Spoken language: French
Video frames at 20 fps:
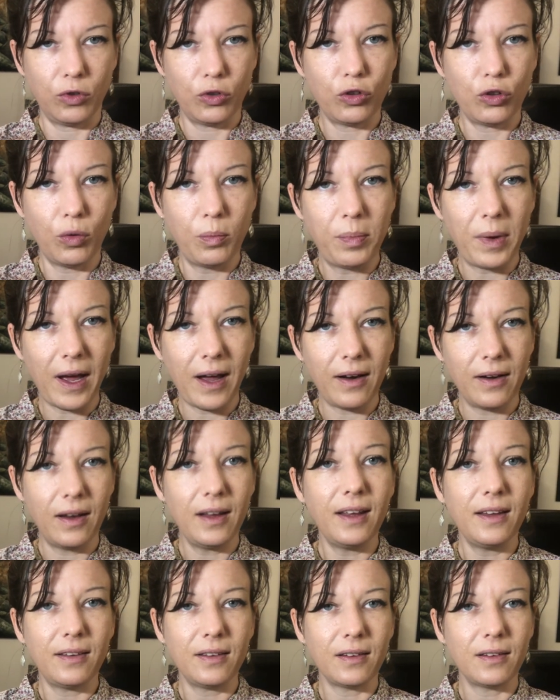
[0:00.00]
je parle
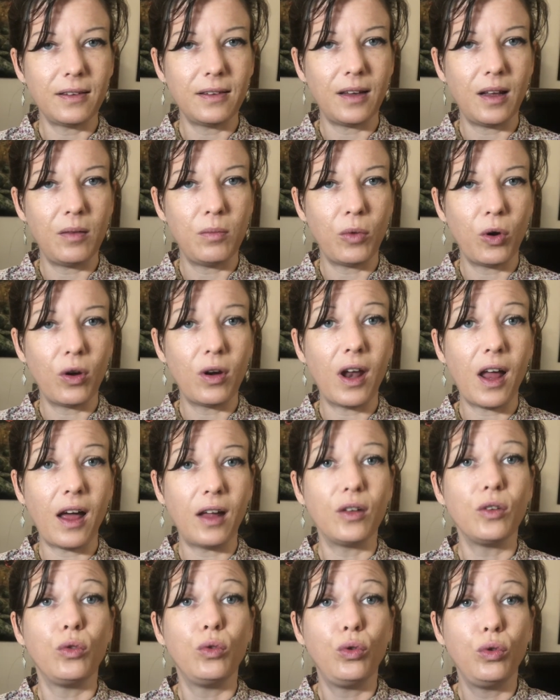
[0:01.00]
essentiellement
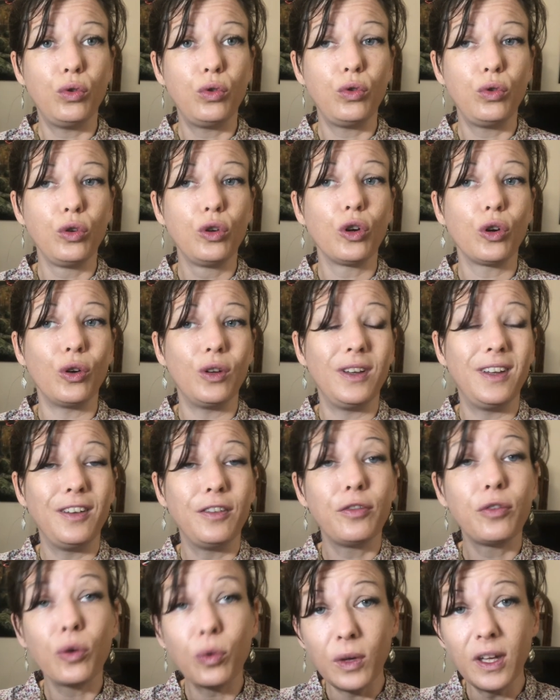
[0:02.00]
là du sucre des
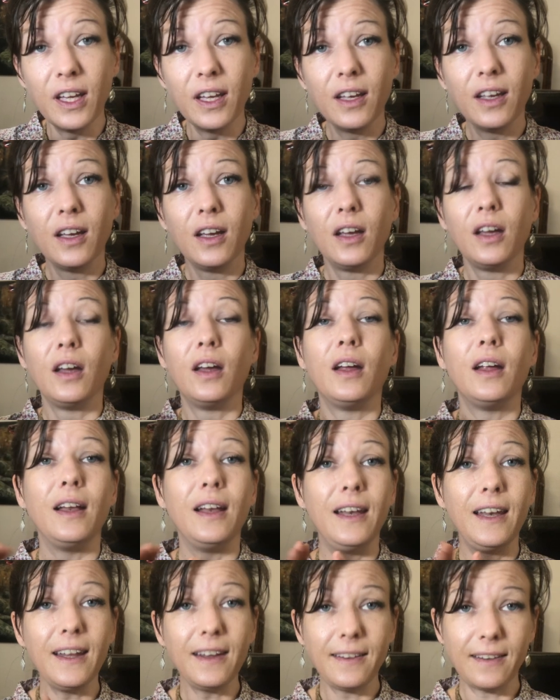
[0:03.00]
fruits,
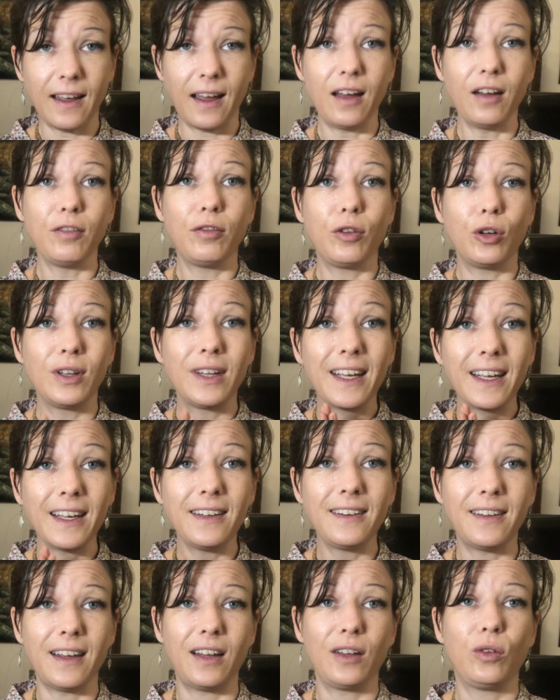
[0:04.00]
l'état, votre
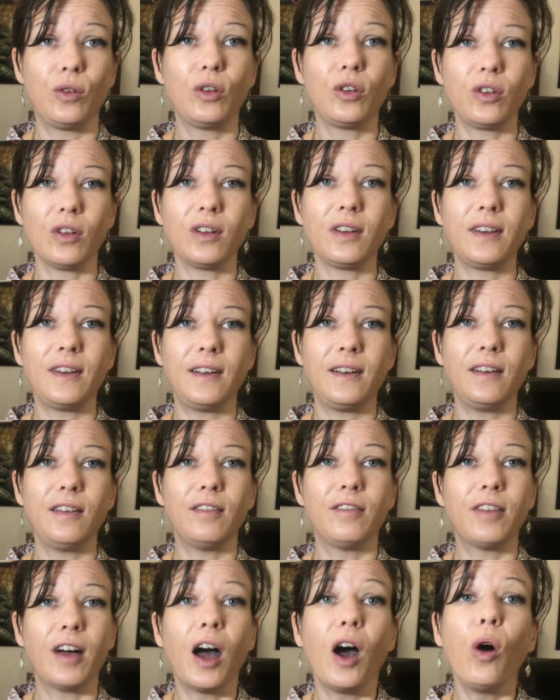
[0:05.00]
état de santé
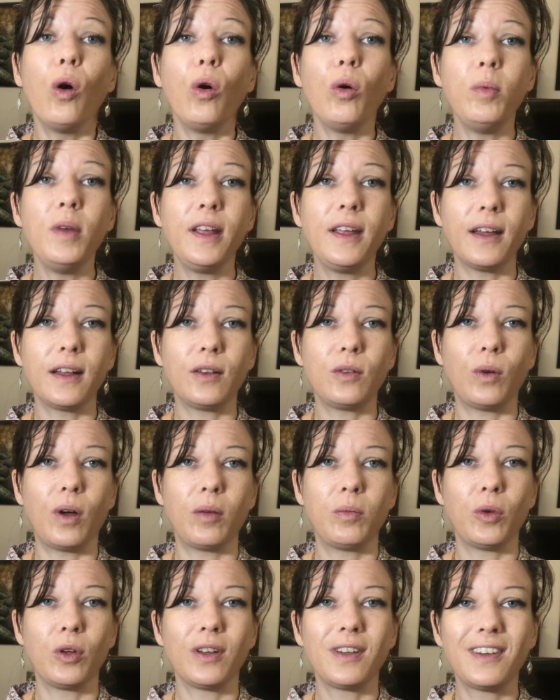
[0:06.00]
va
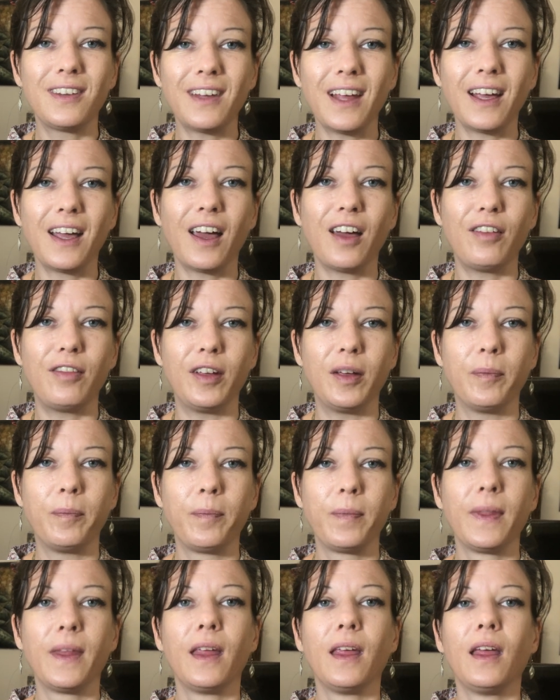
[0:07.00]
obligatoirement s'aggraver.
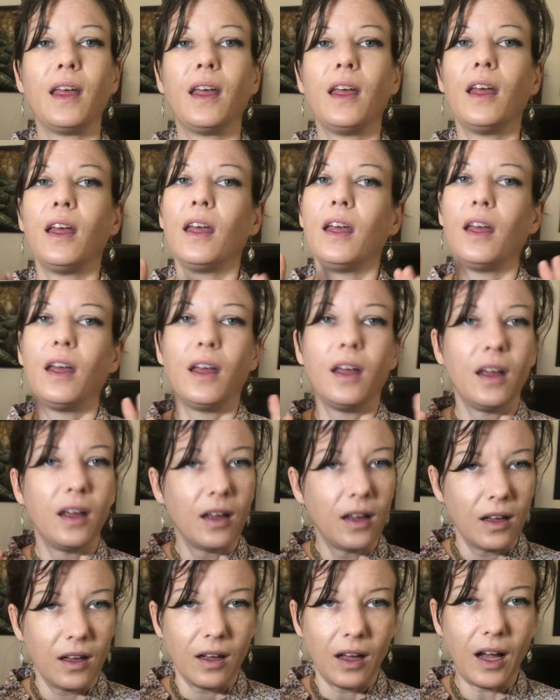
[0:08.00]

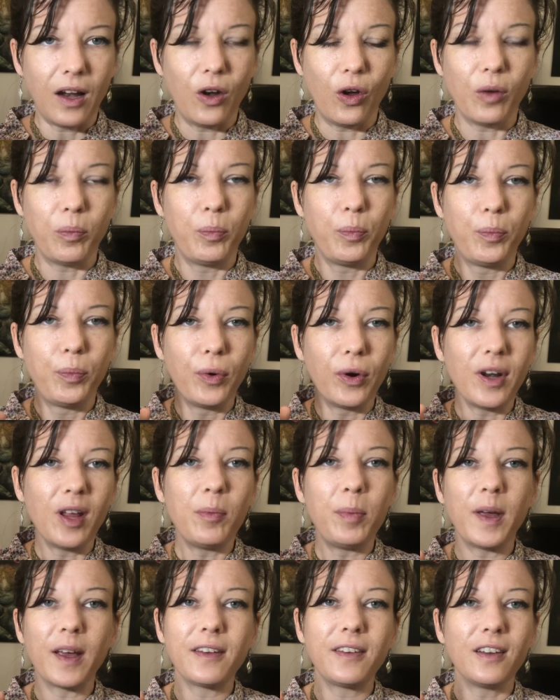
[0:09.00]
Alors, pour les
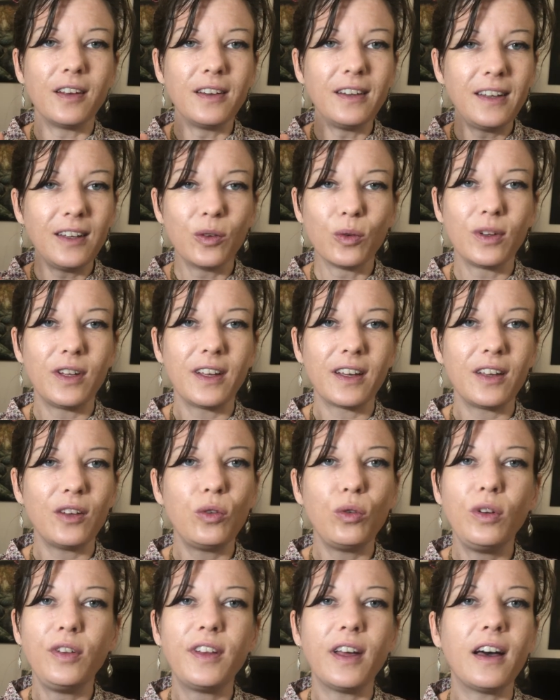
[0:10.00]
personnes qui ont des
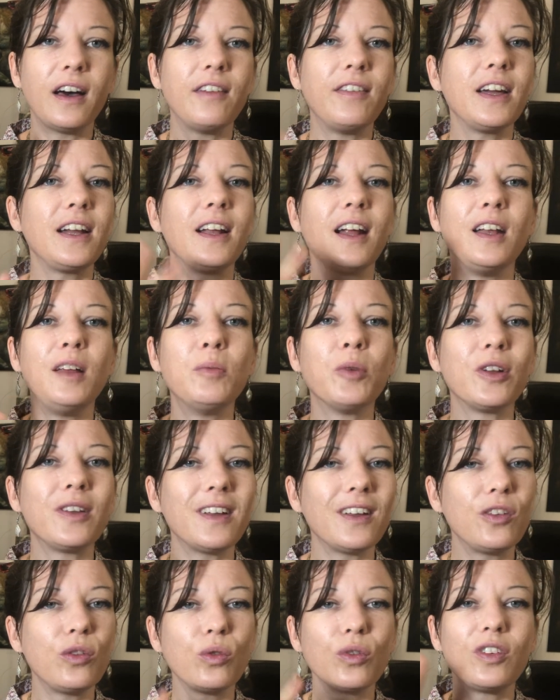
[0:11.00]
résultats avec
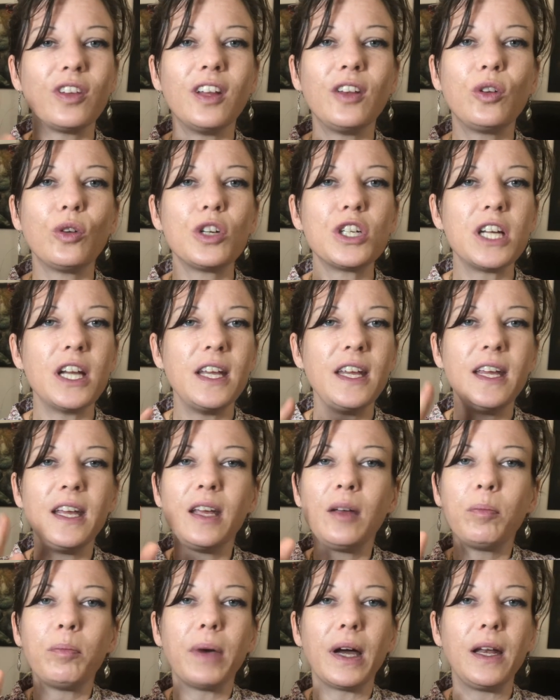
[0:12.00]
l'alimentation
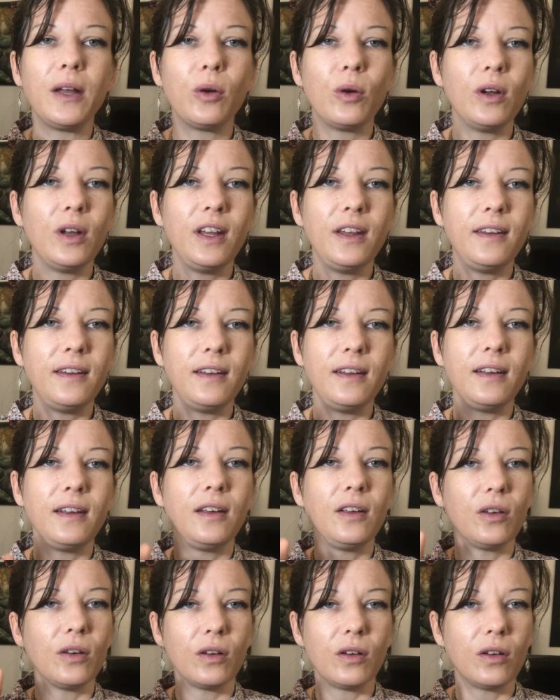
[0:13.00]
cétogénique,
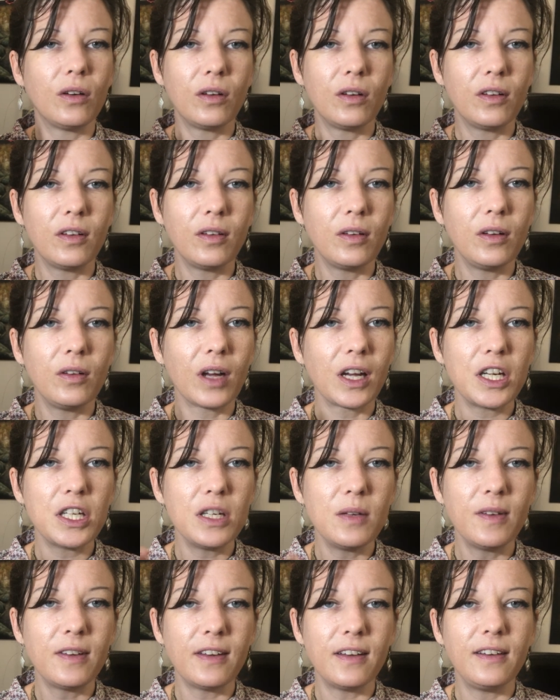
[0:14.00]
paléolithique, euh,
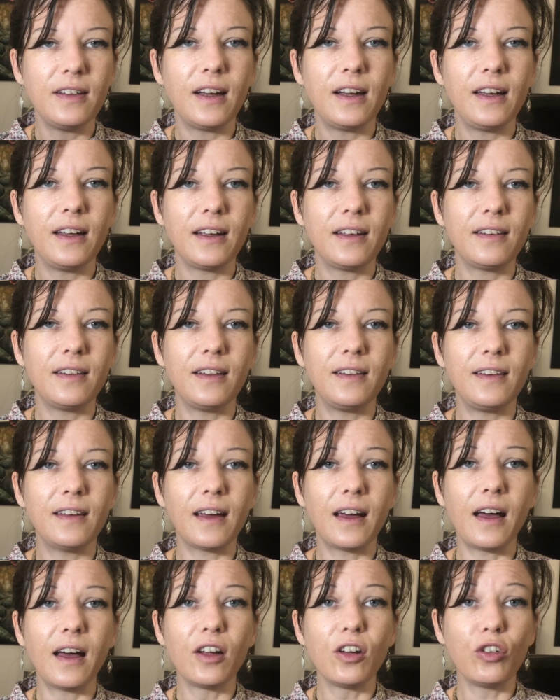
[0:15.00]
régime signalé,
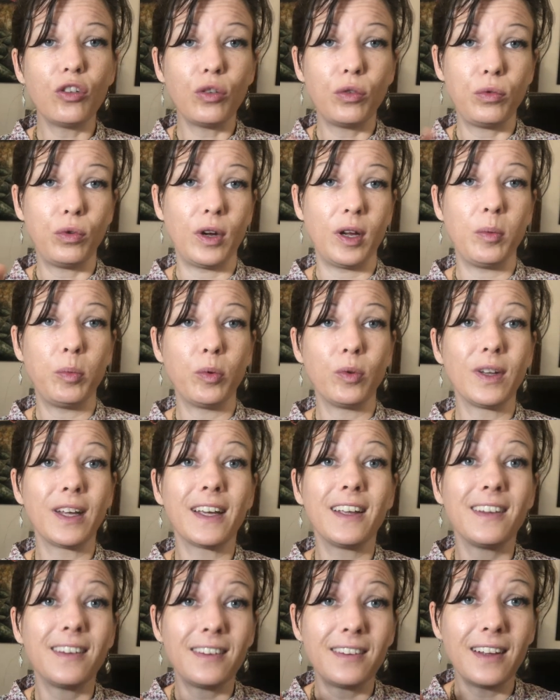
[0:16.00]
etc., je vous
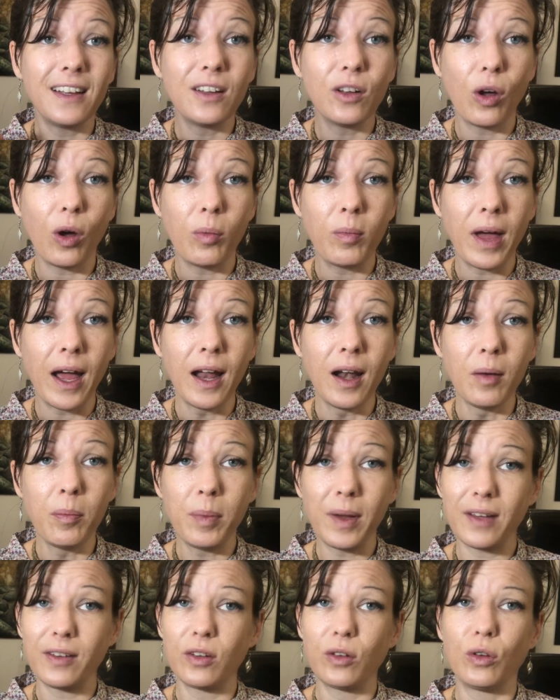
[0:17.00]
répondrai c'est normal
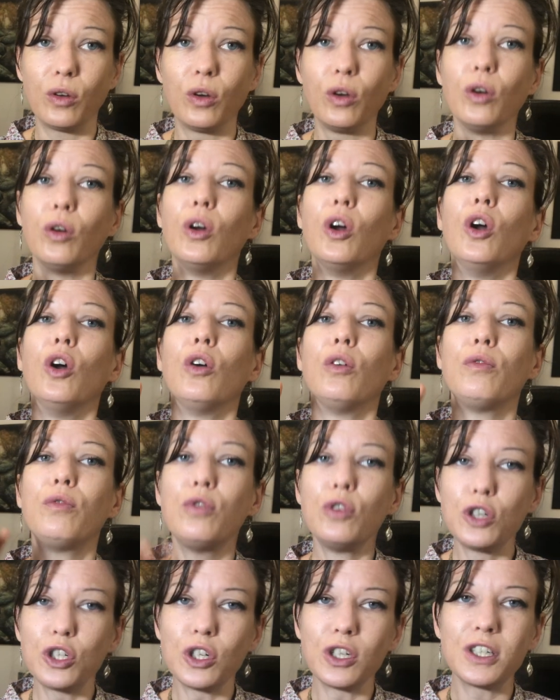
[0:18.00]
parce que
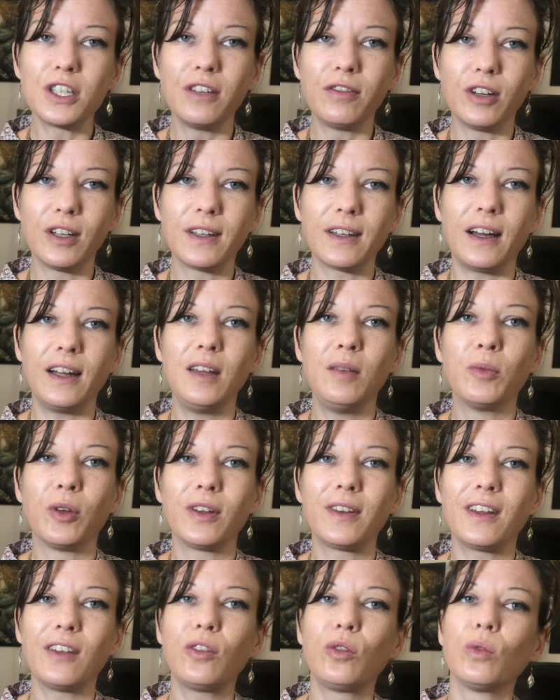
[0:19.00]
vous changez votre
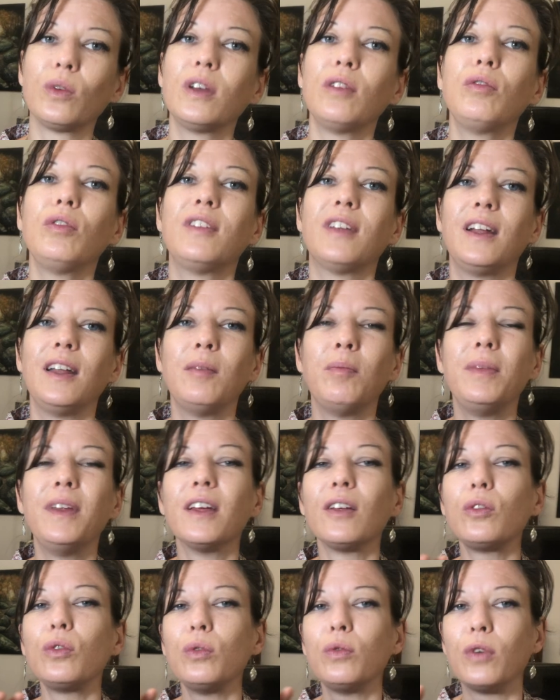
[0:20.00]
alimentation et vous allez
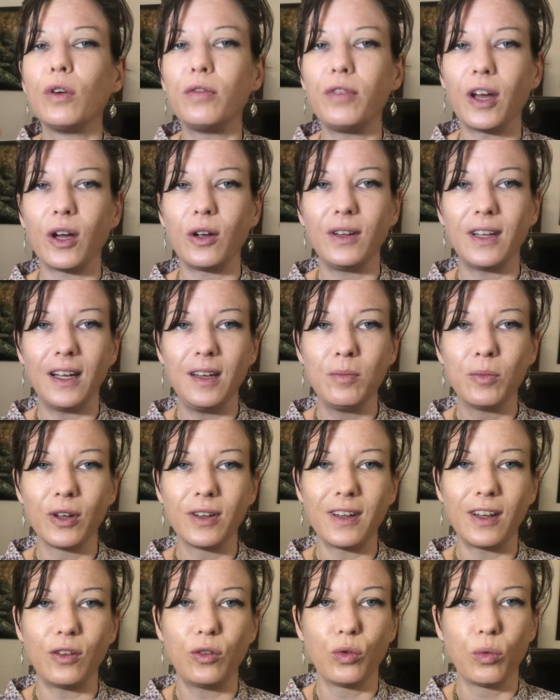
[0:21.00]
bien souvent vers une
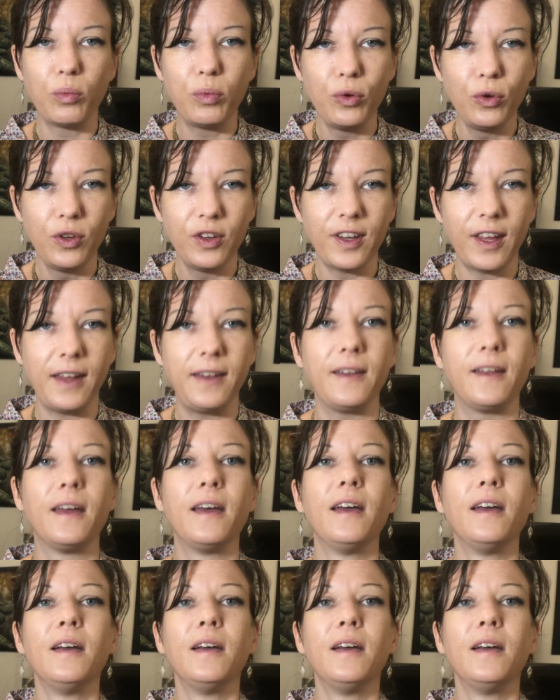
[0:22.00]
alimentation plus saine.